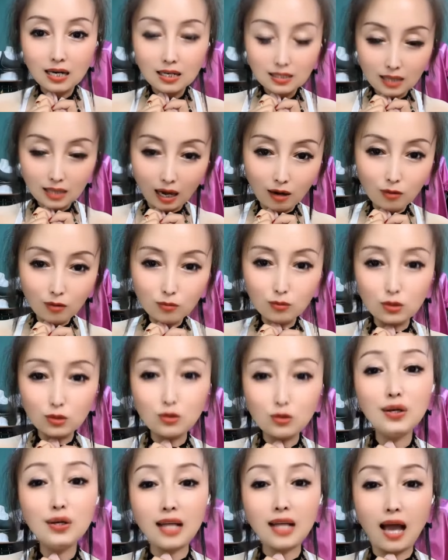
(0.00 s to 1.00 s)
然后我
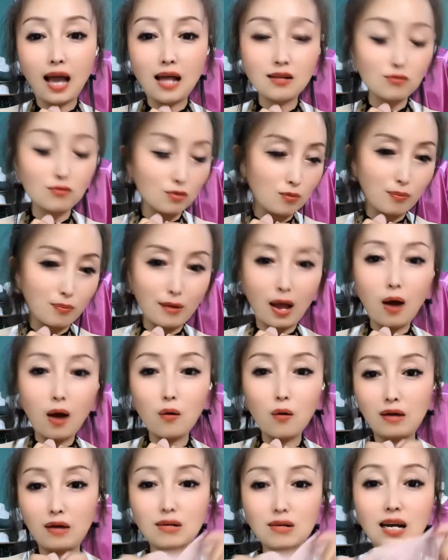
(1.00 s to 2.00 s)
去年呢，我就不
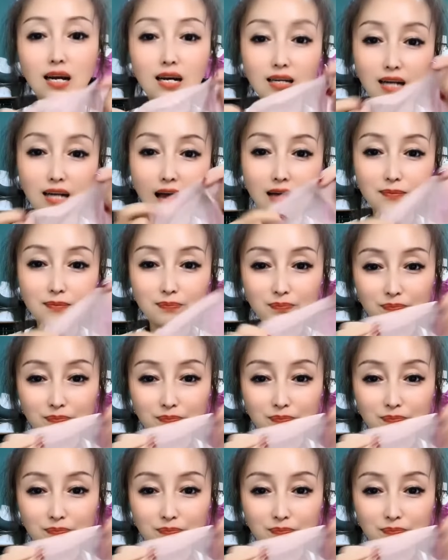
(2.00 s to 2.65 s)
要了，我扔了。